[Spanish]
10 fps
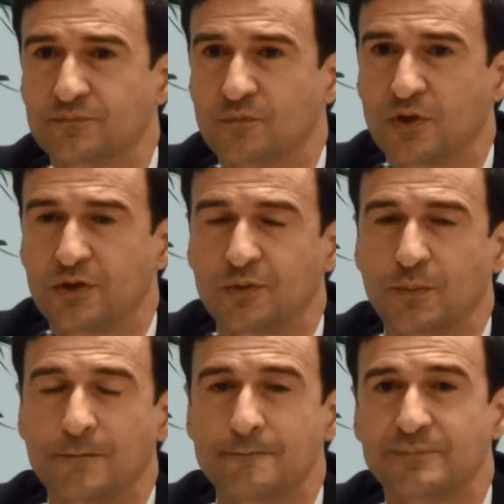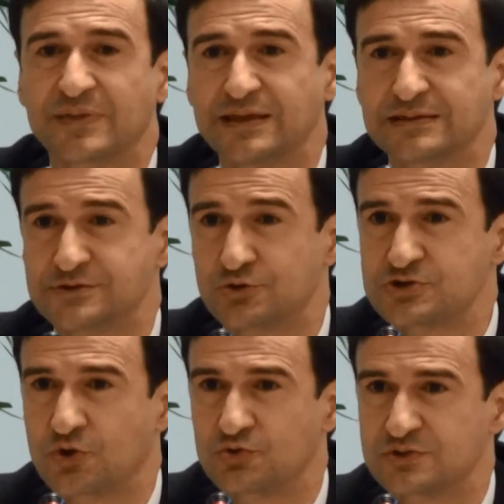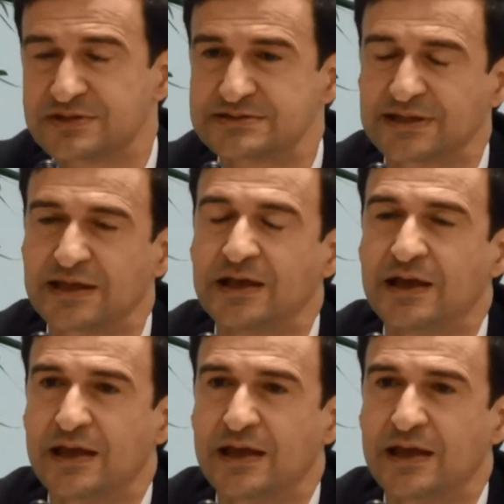eh, y, no se conteste,